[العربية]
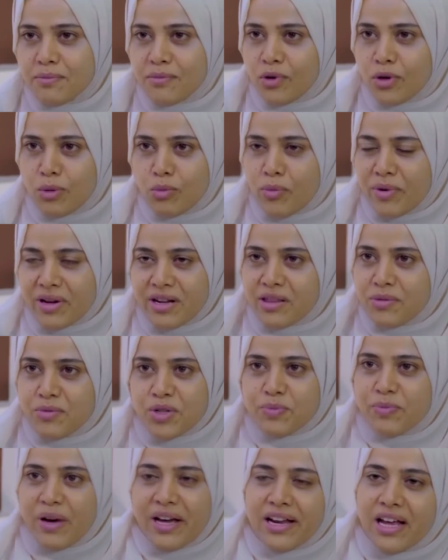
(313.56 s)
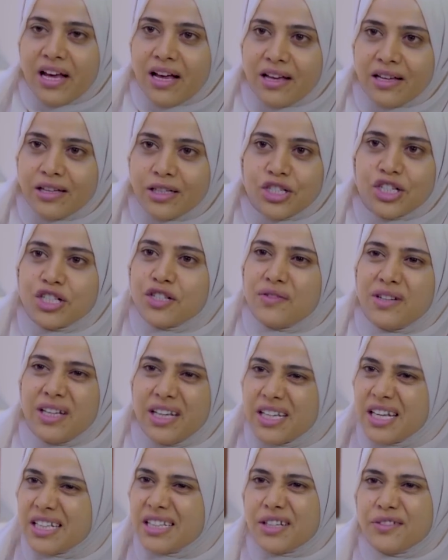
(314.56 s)
والممرض مش معناه يجلس في
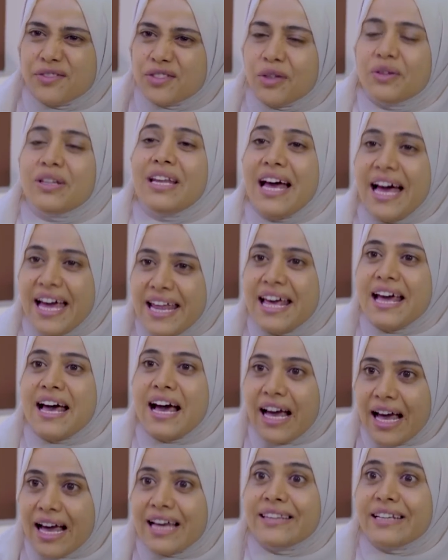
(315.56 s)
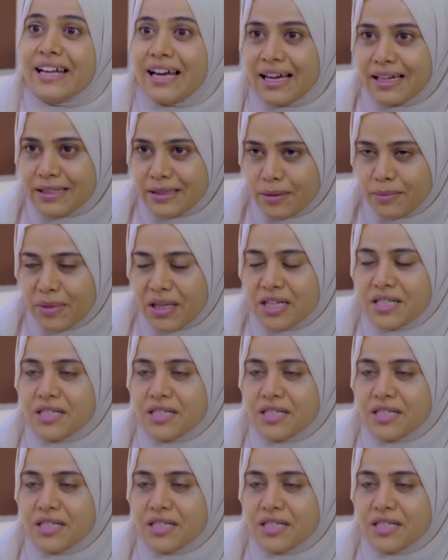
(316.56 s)
العياده يفتح لا انا قادره اقدم حاجه